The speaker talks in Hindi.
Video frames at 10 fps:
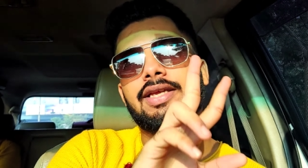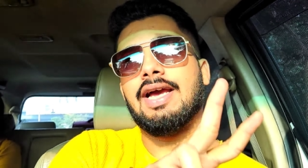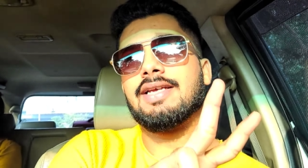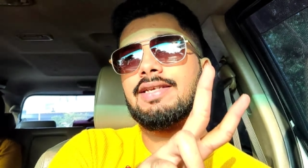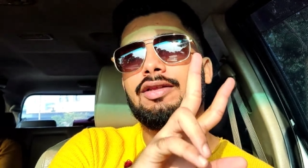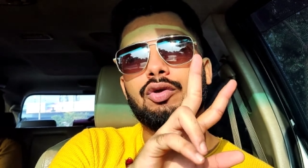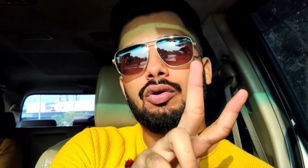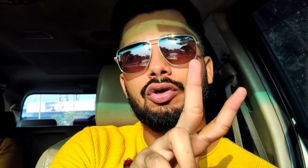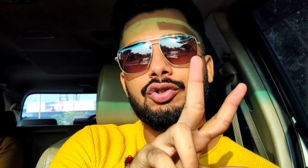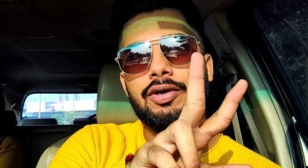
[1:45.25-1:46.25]
यहाँ से
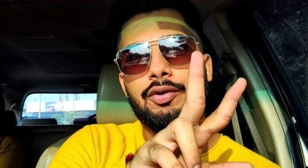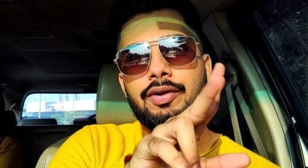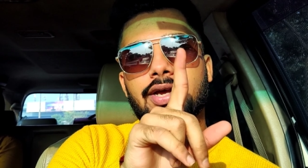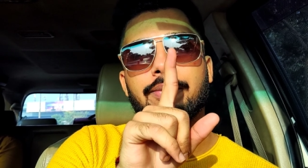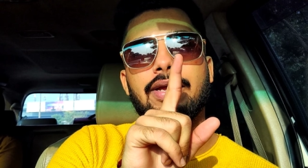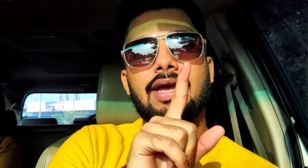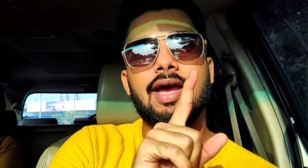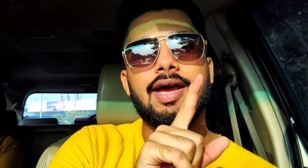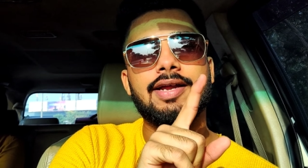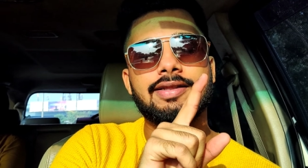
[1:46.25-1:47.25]
दो लोग ज्वाइन हो रहे हैं हमें
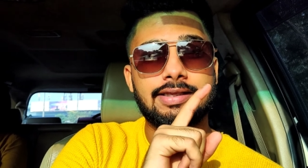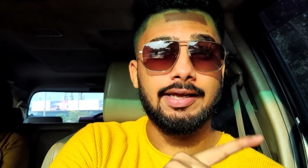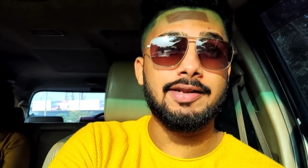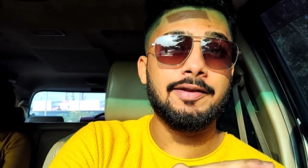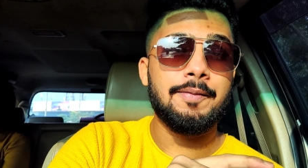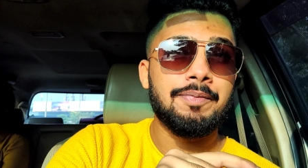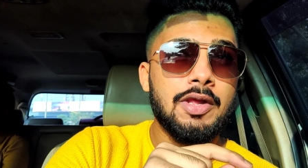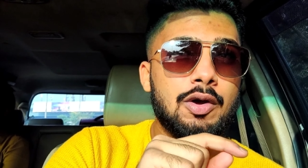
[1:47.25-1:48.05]
एंड देन